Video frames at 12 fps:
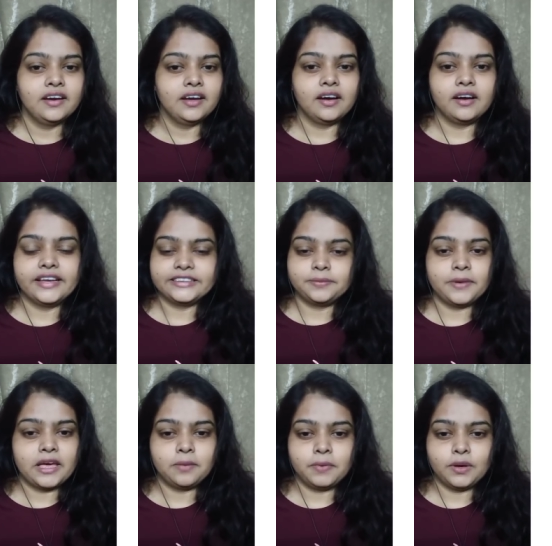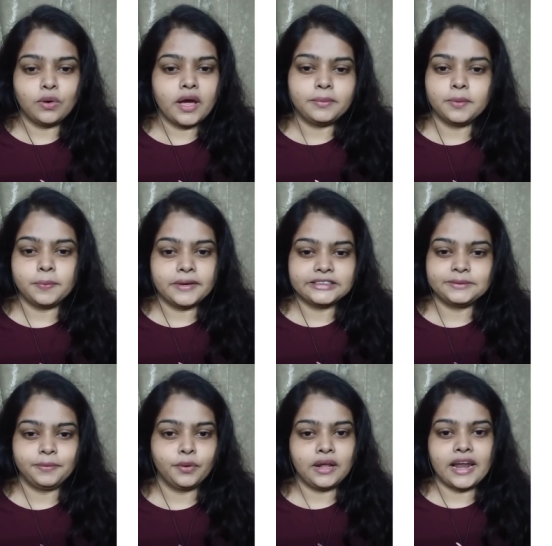एस बी आई पी ओ आई बी पी एस
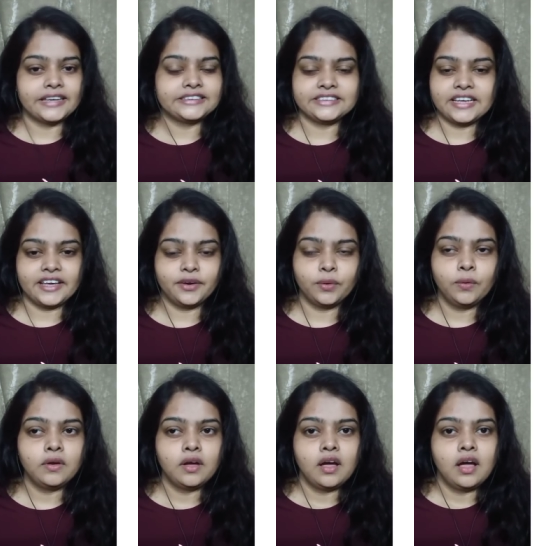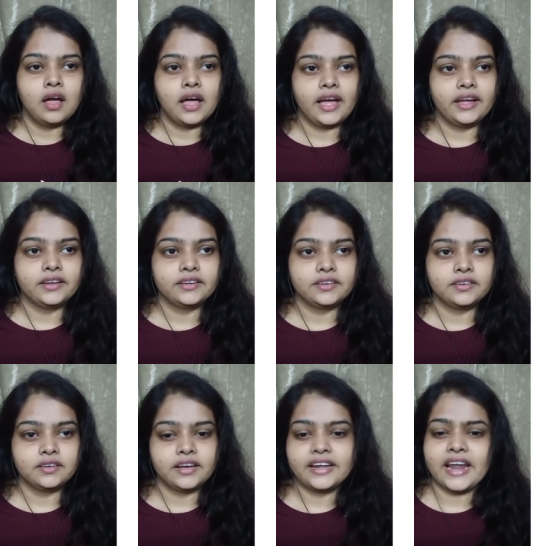पी ओ एल आई सी ए ओ एंड
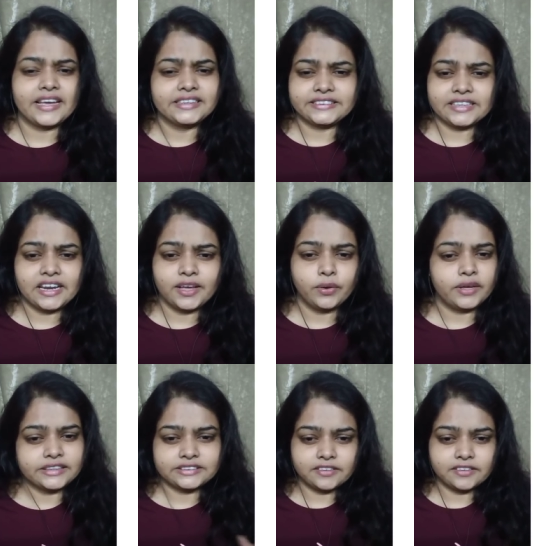एन आई सी ले ओ ये